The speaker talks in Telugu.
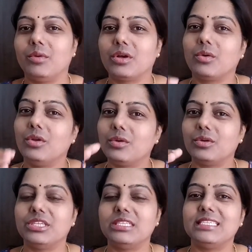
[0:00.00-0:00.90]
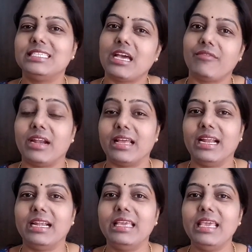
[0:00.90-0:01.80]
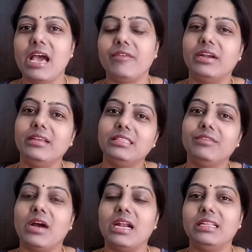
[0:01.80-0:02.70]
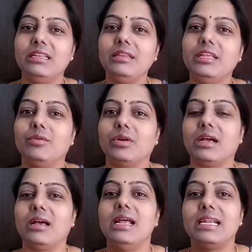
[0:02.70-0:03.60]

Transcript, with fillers: ఒక కొన్ని క్వశ్చన్స్ ఇచ్చి అవి అడగండి అవి అడిగితే వాటిని నేను ఒక